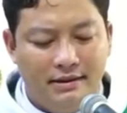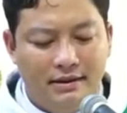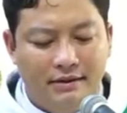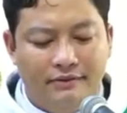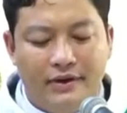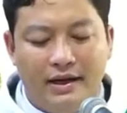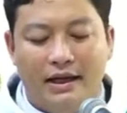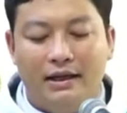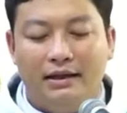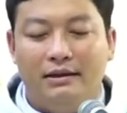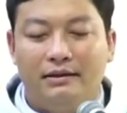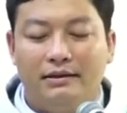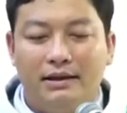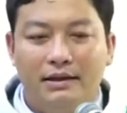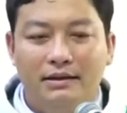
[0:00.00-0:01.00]
Vậy
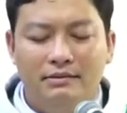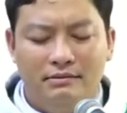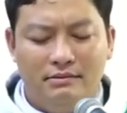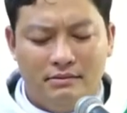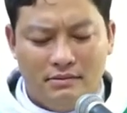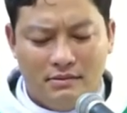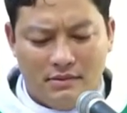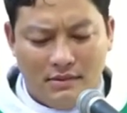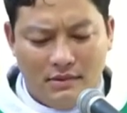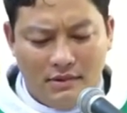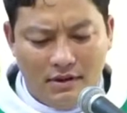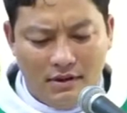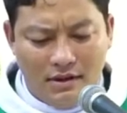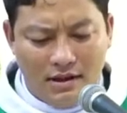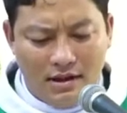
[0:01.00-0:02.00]
tin
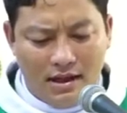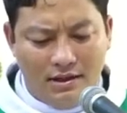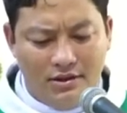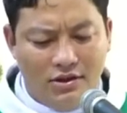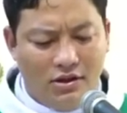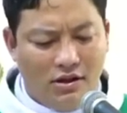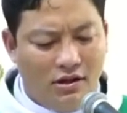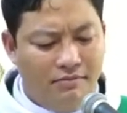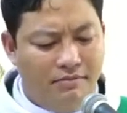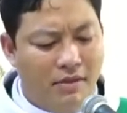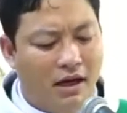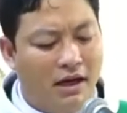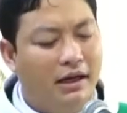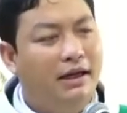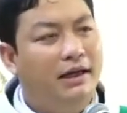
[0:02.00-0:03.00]
là do
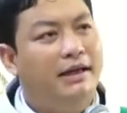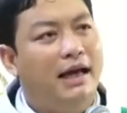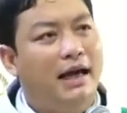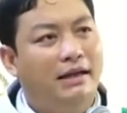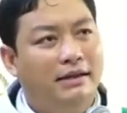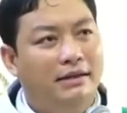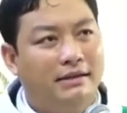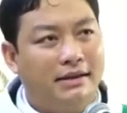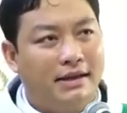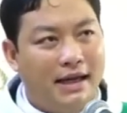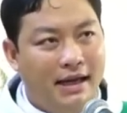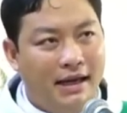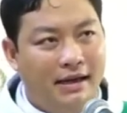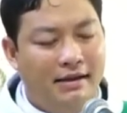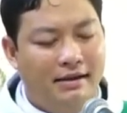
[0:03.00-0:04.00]
bởi đã được
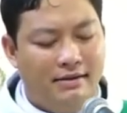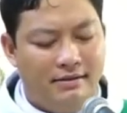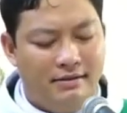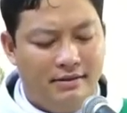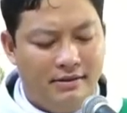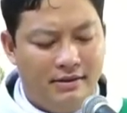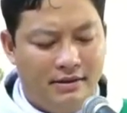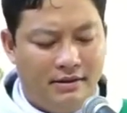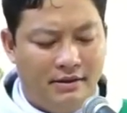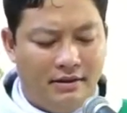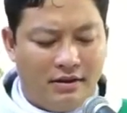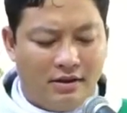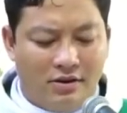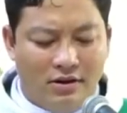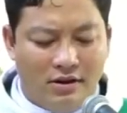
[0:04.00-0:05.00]
nghe,
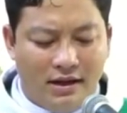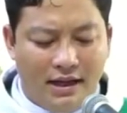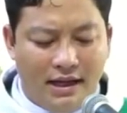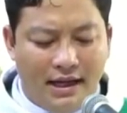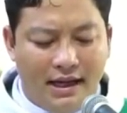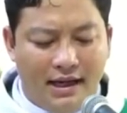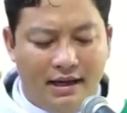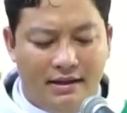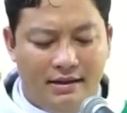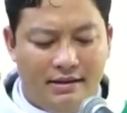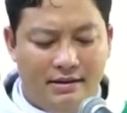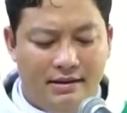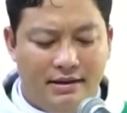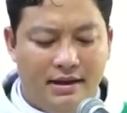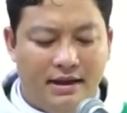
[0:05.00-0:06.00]
còn nghe
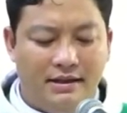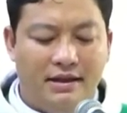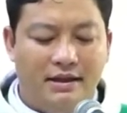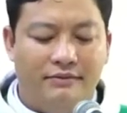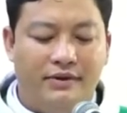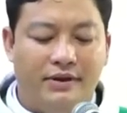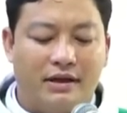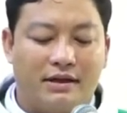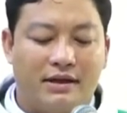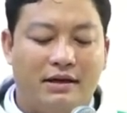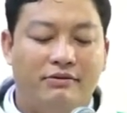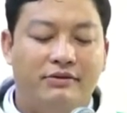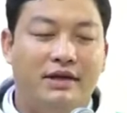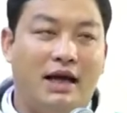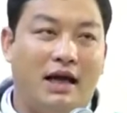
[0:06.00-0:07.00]
là nhờ việc
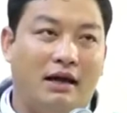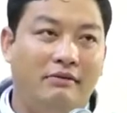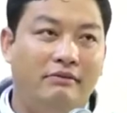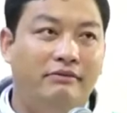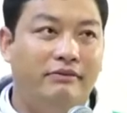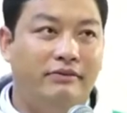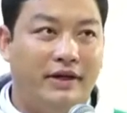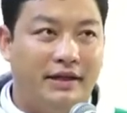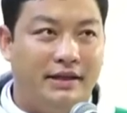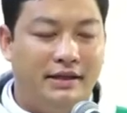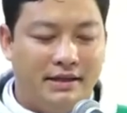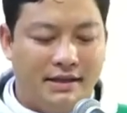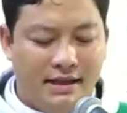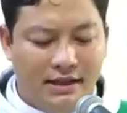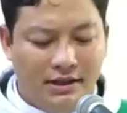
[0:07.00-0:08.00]
rao giảng về
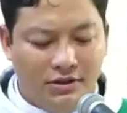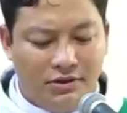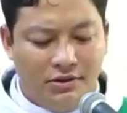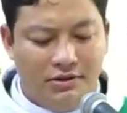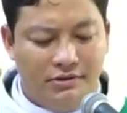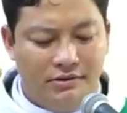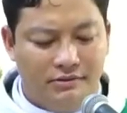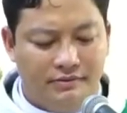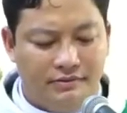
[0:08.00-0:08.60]
Đức Kitô.